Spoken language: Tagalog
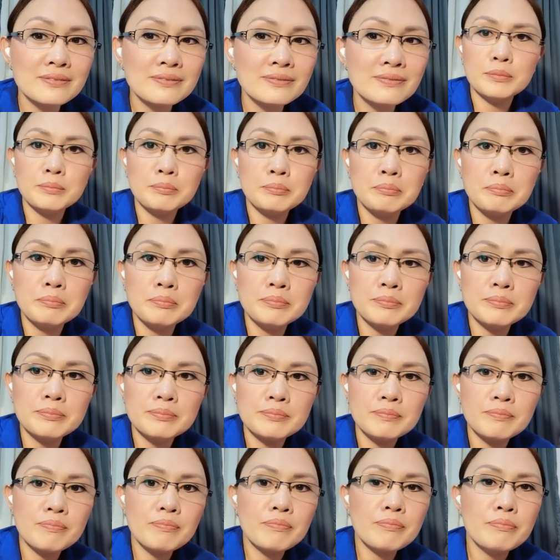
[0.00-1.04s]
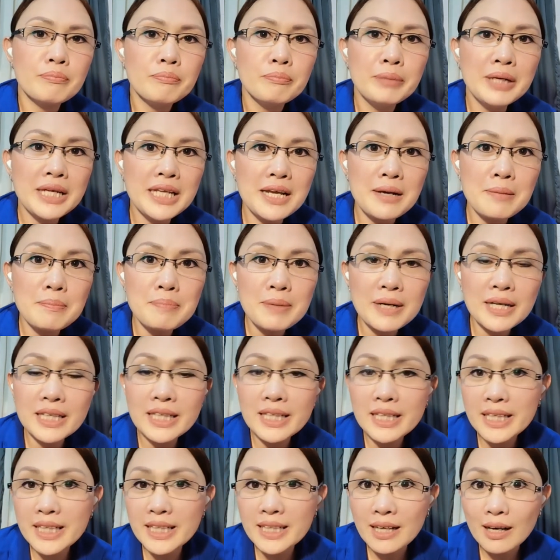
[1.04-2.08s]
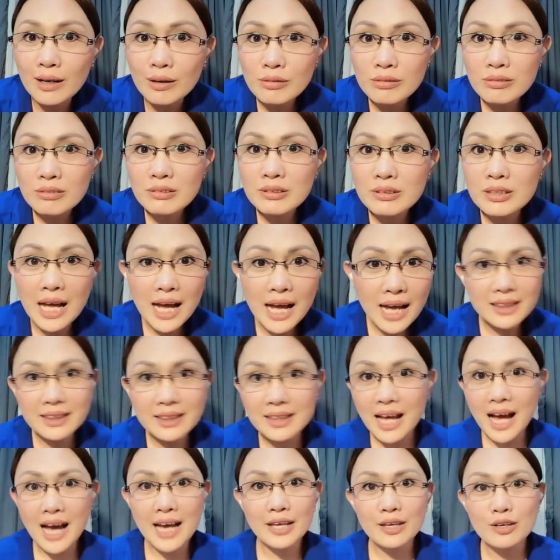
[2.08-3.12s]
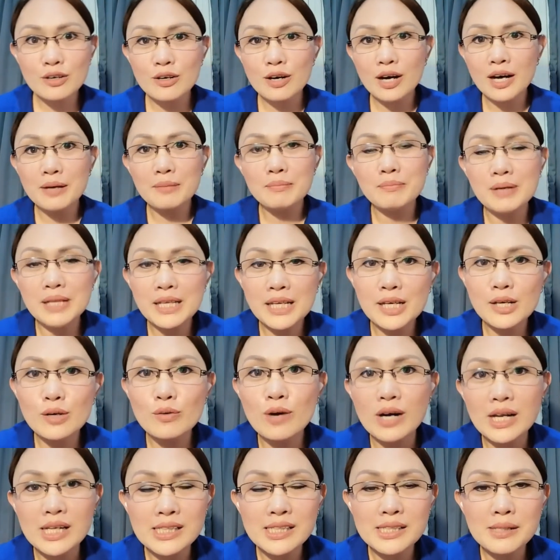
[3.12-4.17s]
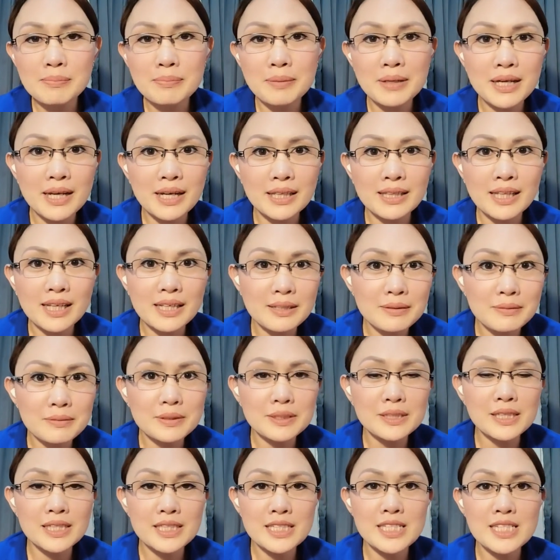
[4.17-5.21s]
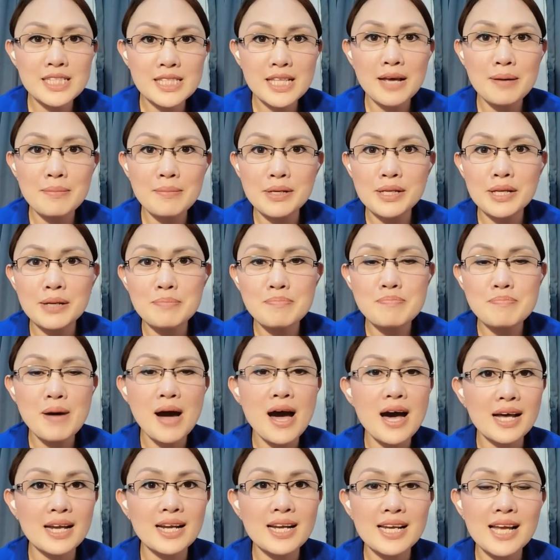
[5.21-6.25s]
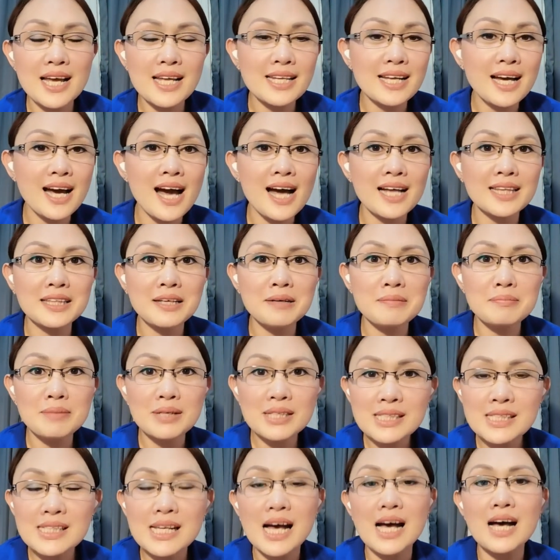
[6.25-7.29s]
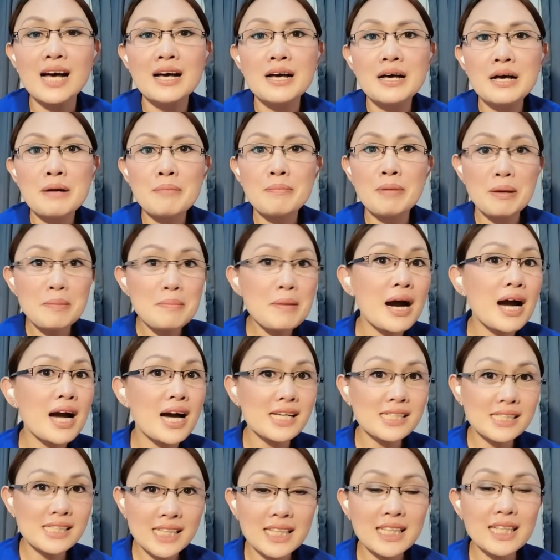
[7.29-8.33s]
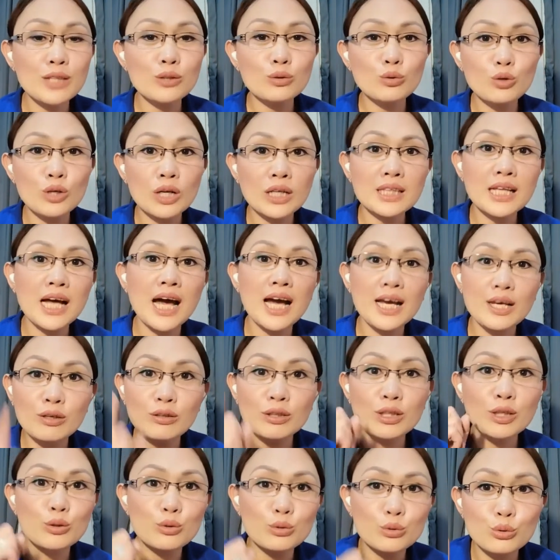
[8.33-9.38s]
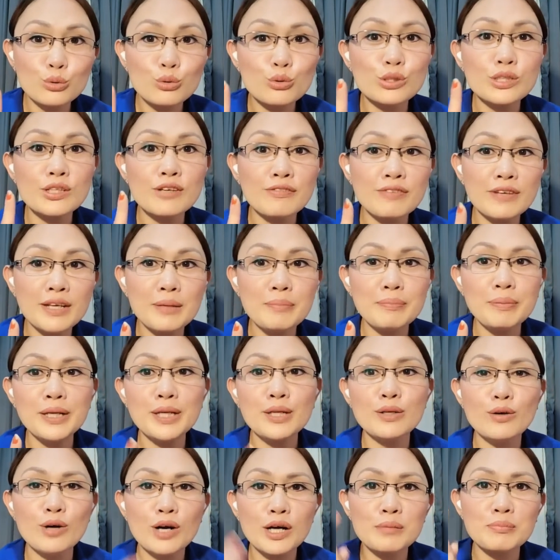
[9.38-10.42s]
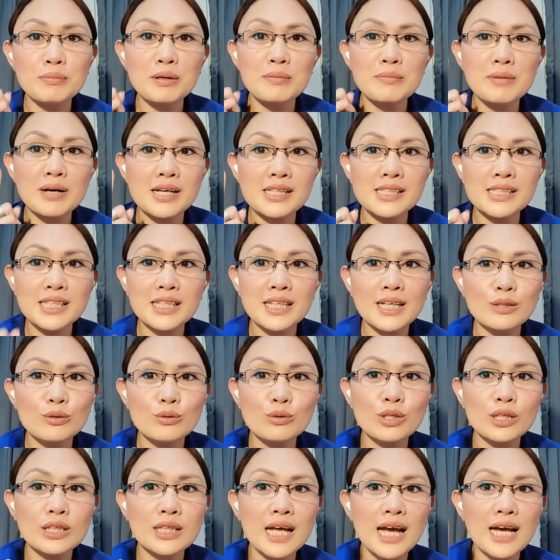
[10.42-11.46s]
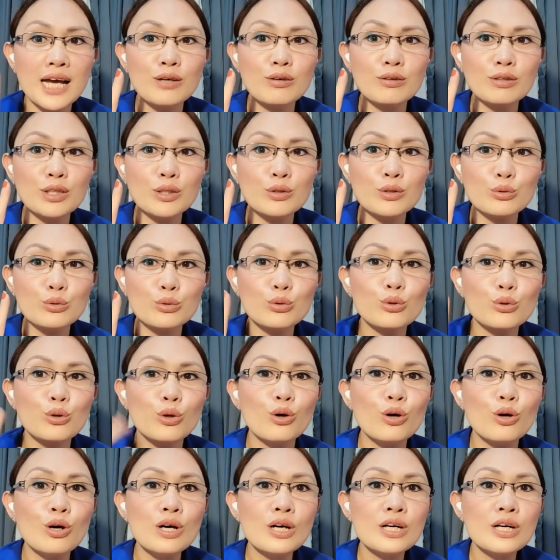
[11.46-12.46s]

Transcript: Hmm. Bilang paglilinaw, lahat tayo ay bilingual sapagkat ang, sa sistema ng paaralan ng ating bansa, may mga asignatura tayong tinuturo sa Filipino at may mga asignatura tayong tinuturo